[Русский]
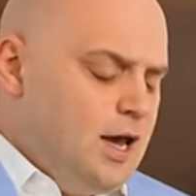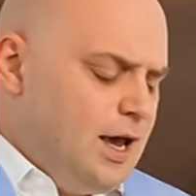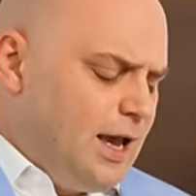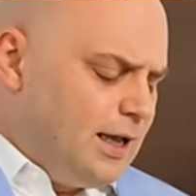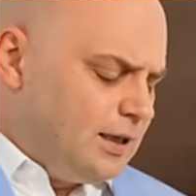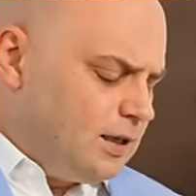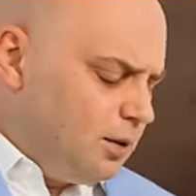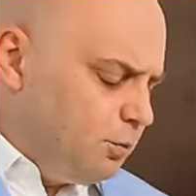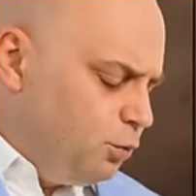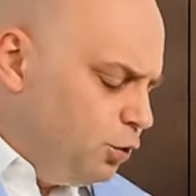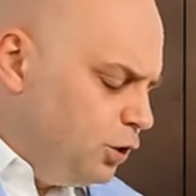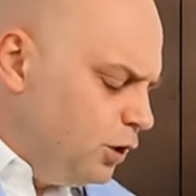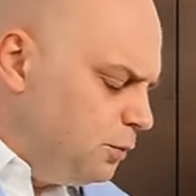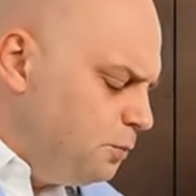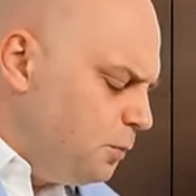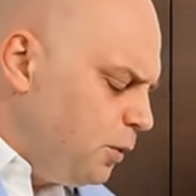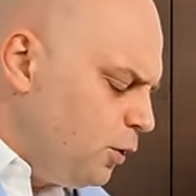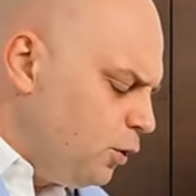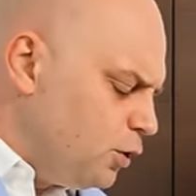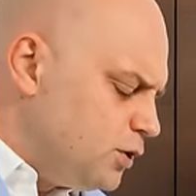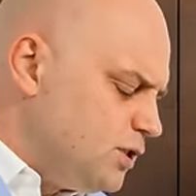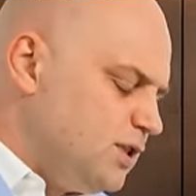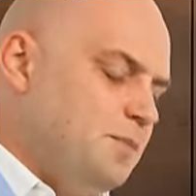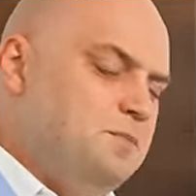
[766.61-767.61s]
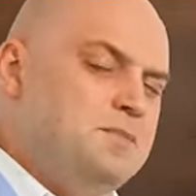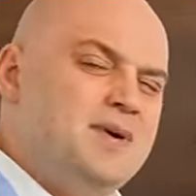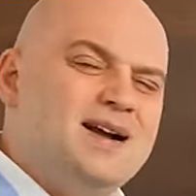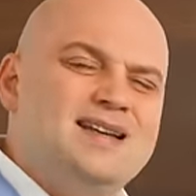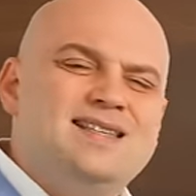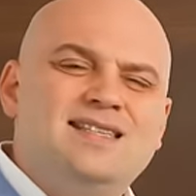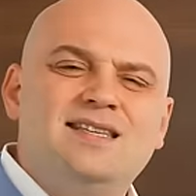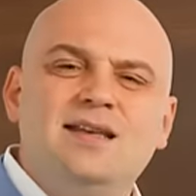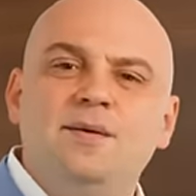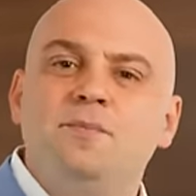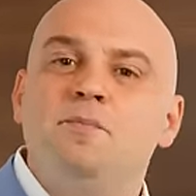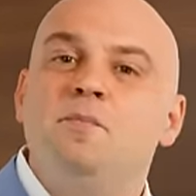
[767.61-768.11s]
Это будет просто
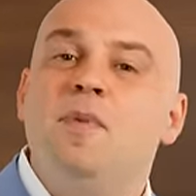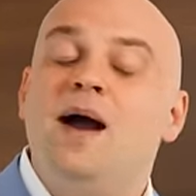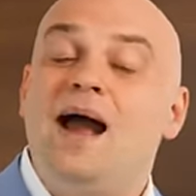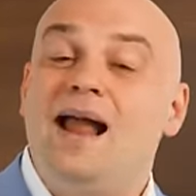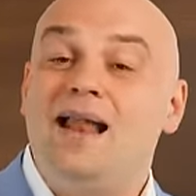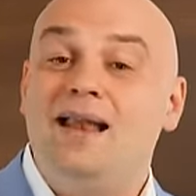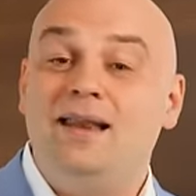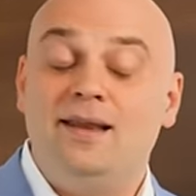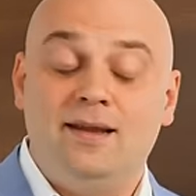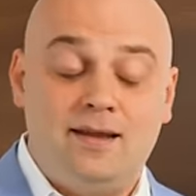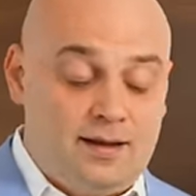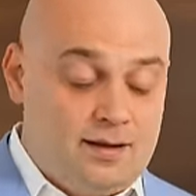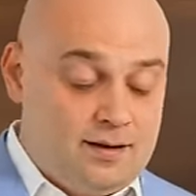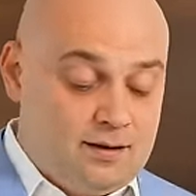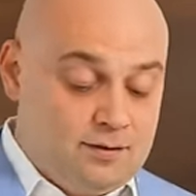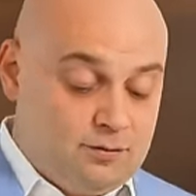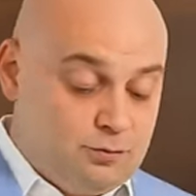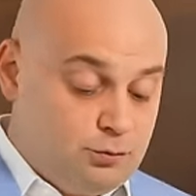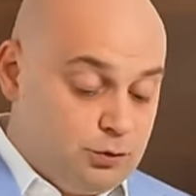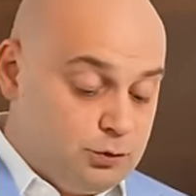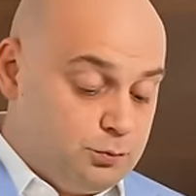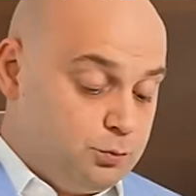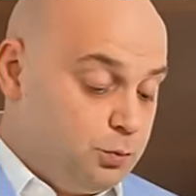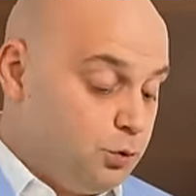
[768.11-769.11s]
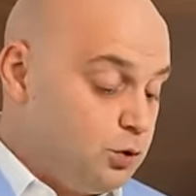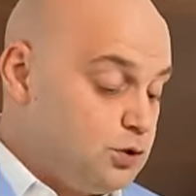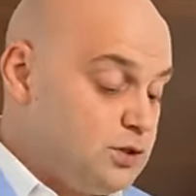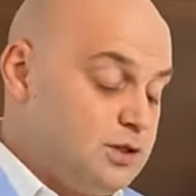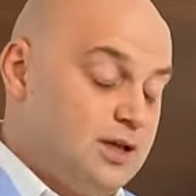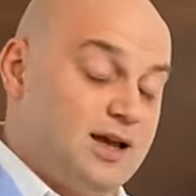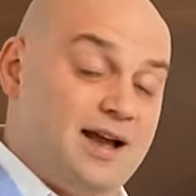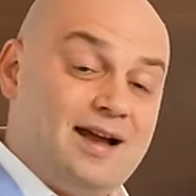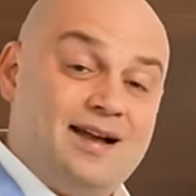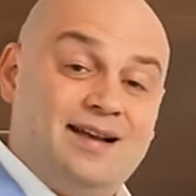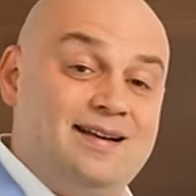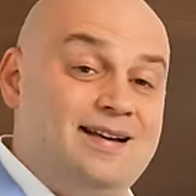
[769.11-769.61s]
максимальное, вот
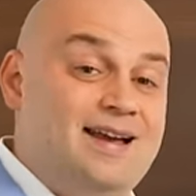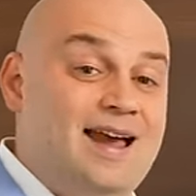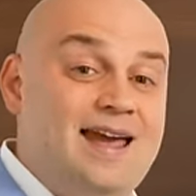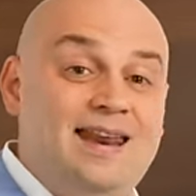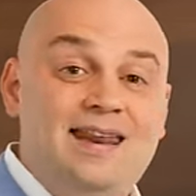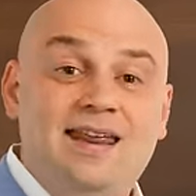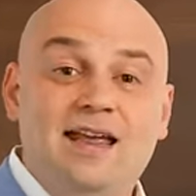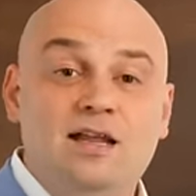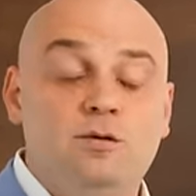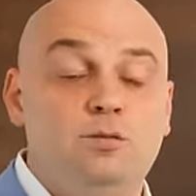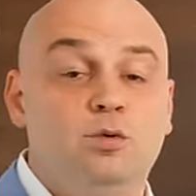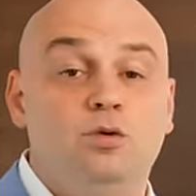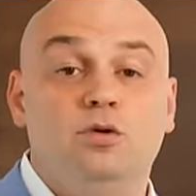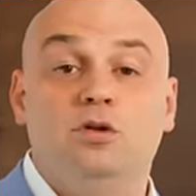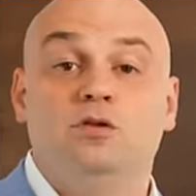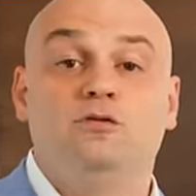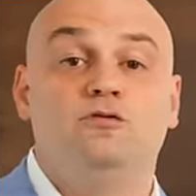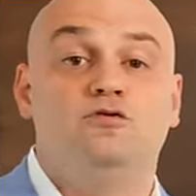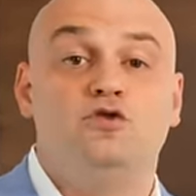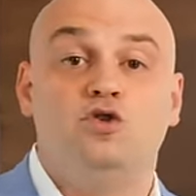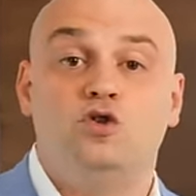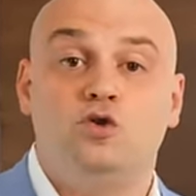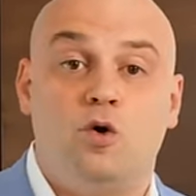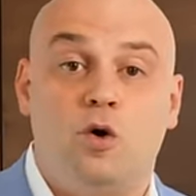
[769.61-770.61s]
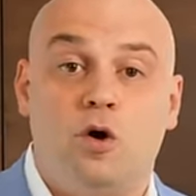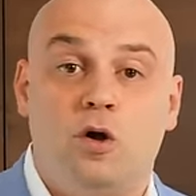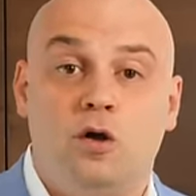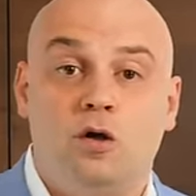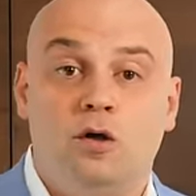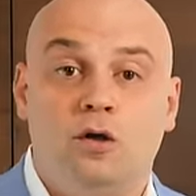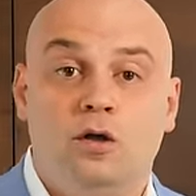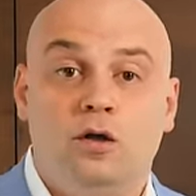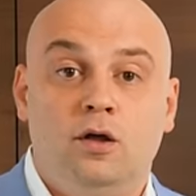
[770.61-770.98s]
просто гореть будет все.